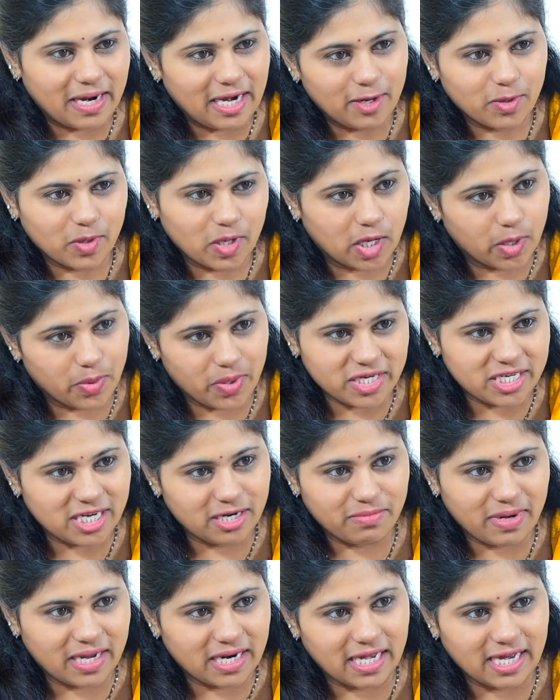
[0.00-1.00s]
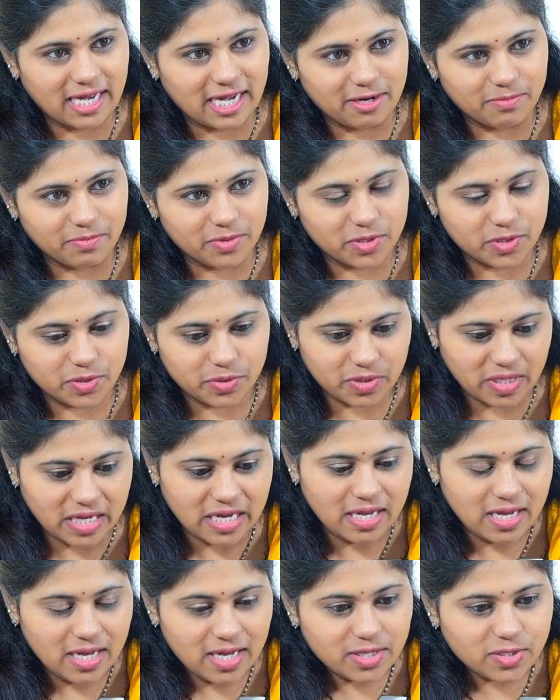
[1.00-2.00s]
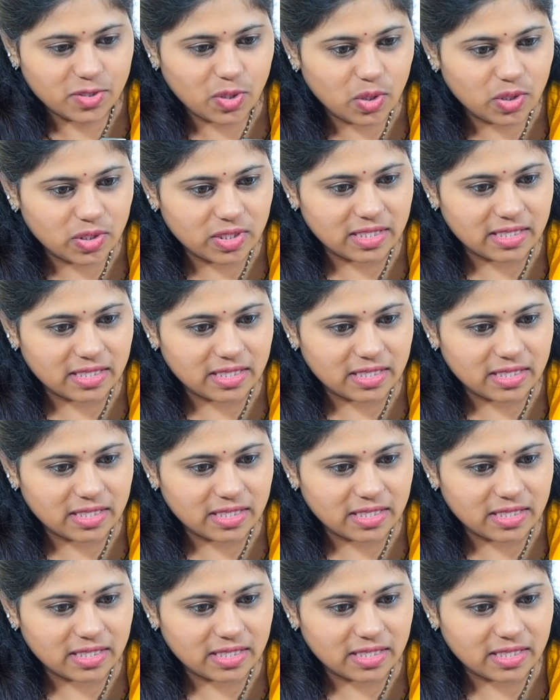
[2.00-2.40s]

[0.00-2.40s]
మళ్ళీ ఒక క్వశ్చన్ మార్క్ గా కనిపిస్తుంది సో